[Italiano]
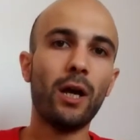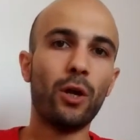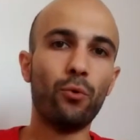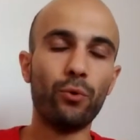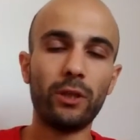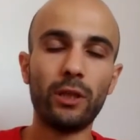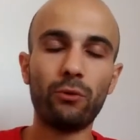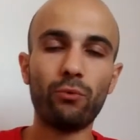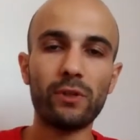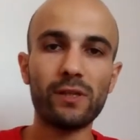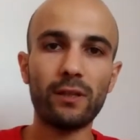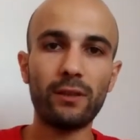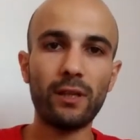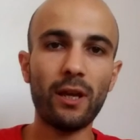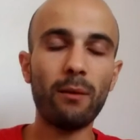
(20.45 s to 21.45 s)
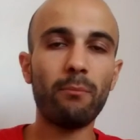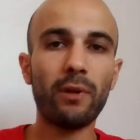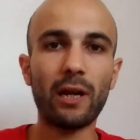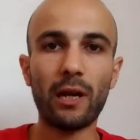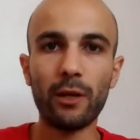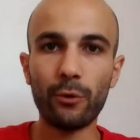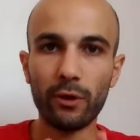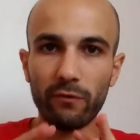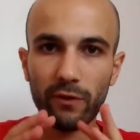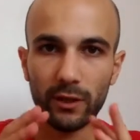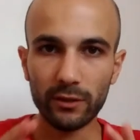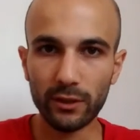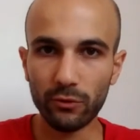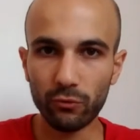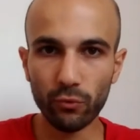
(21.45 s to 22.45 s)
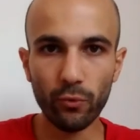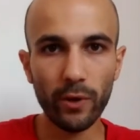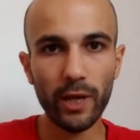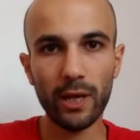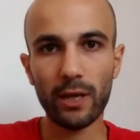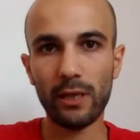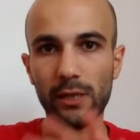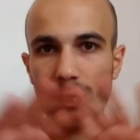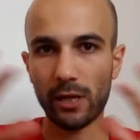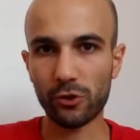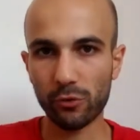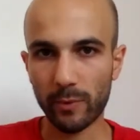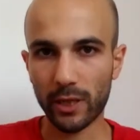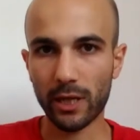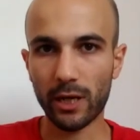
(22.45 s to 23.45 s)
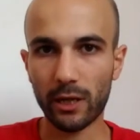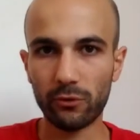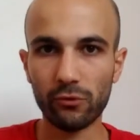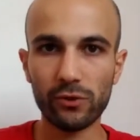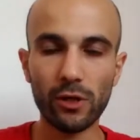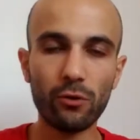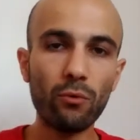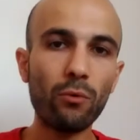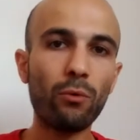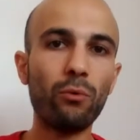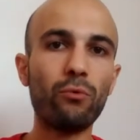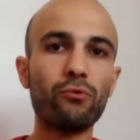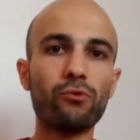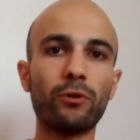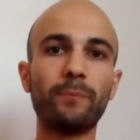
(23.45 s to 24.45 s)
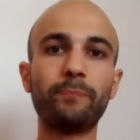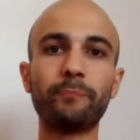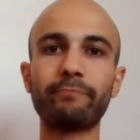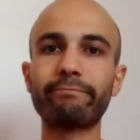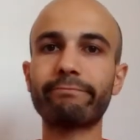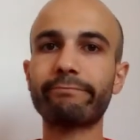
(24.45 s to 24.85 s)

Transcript: lunedì 2 settembre alle ore 22, il calcio mercato si è concluso